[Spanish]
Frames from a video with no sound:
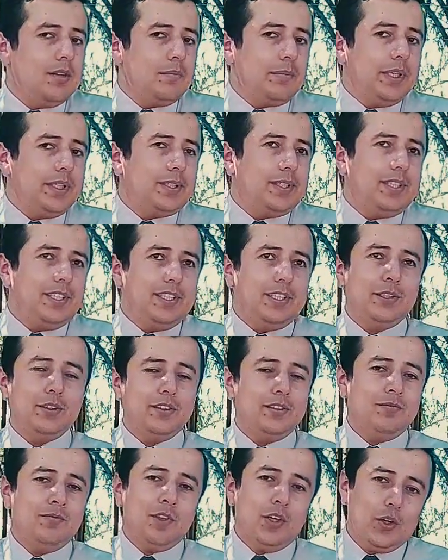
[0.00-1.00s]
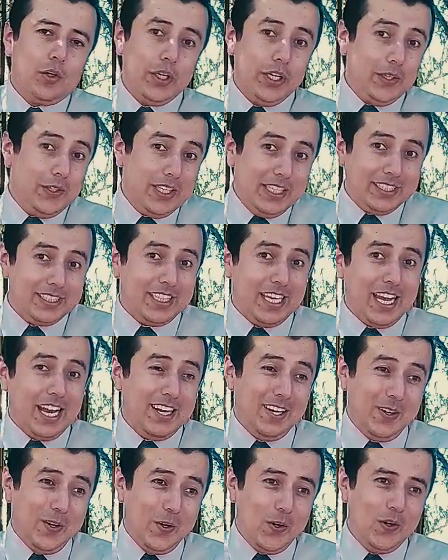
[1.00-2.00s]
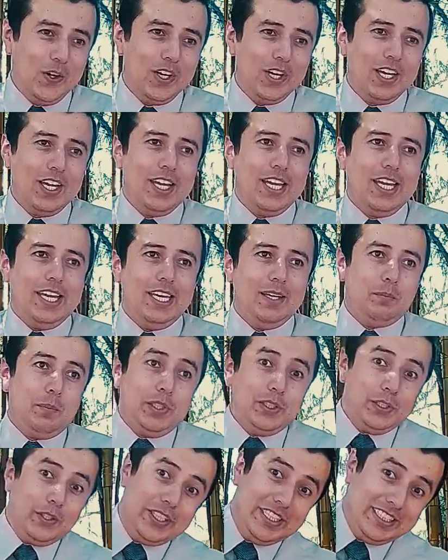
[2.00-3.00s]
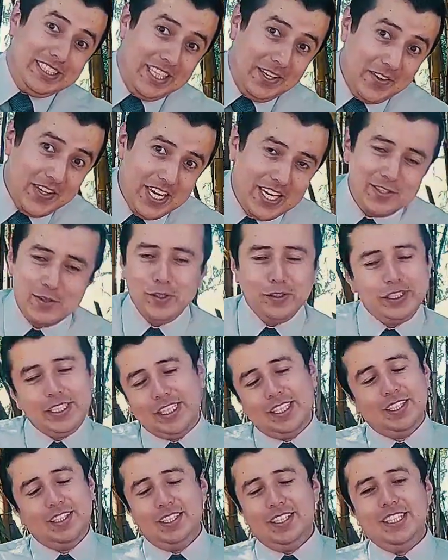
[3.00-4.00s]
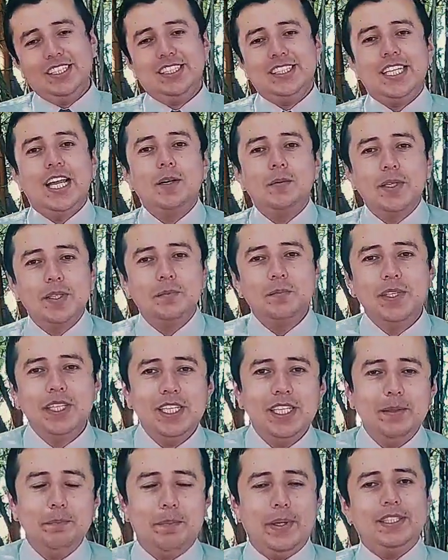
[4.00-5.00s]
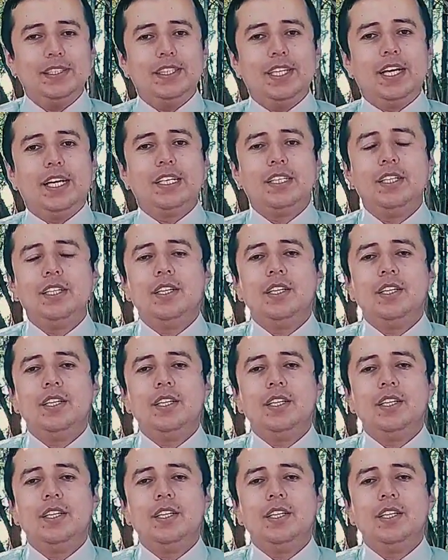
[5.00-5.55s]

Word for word: Pues eh, no creo que sea algo, eh, pues o que esté bien, no sé, es tal vez mi pensar.